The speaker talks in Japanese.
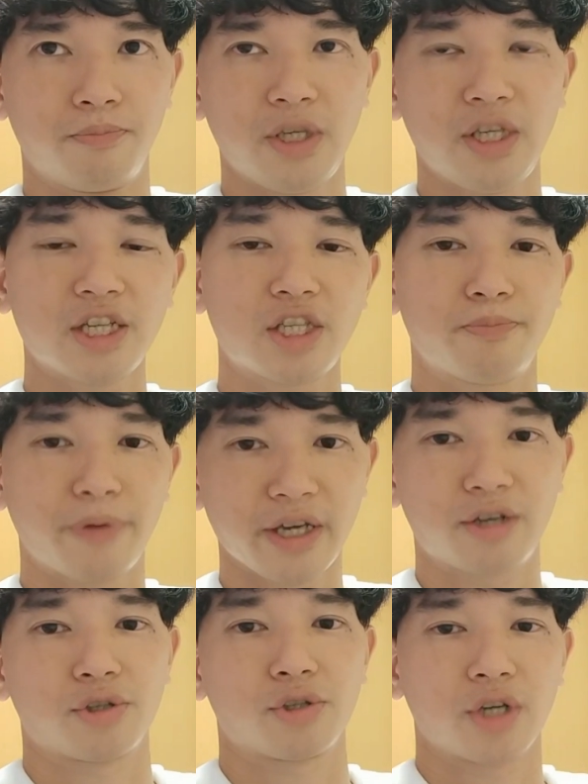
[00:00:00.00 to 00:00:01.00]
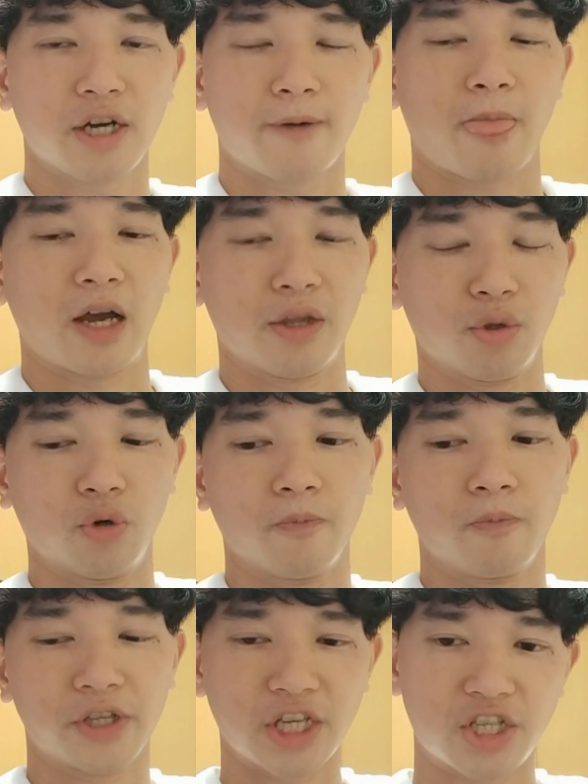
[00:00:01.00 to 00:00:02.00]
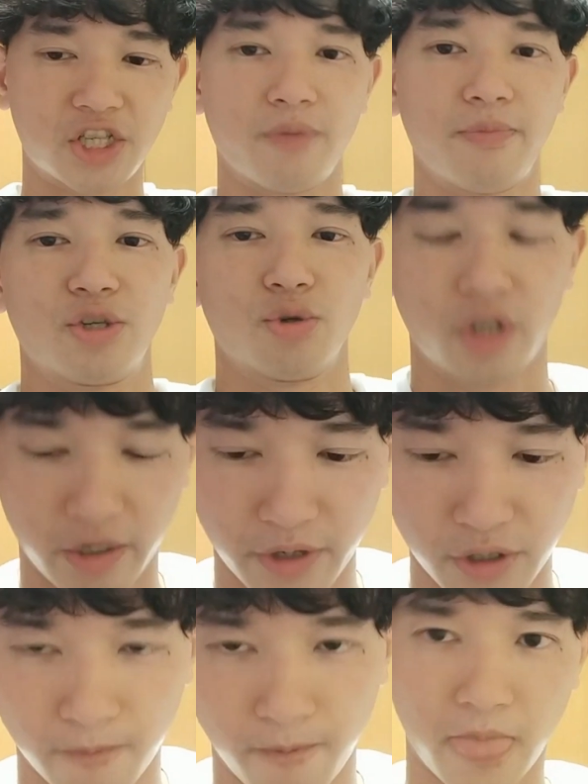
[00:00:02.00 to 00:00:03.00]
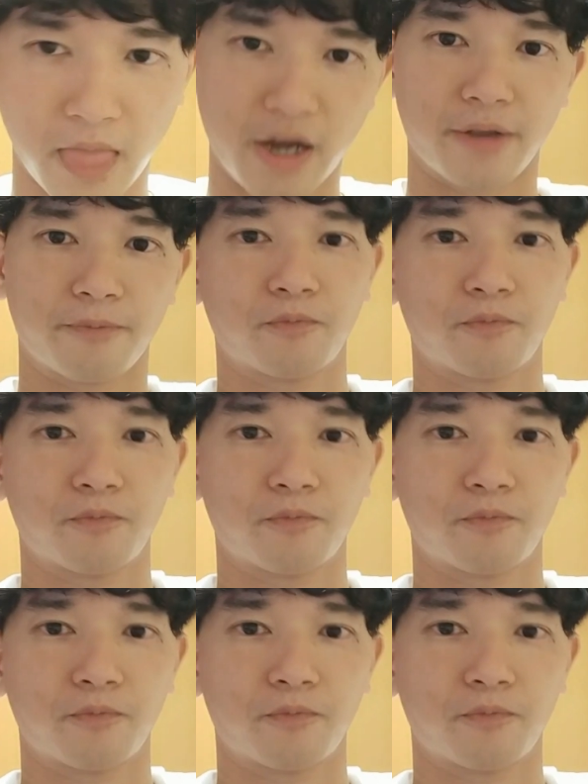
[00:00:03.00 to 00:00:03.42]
BH バイクスがあの正式名称になります。はい。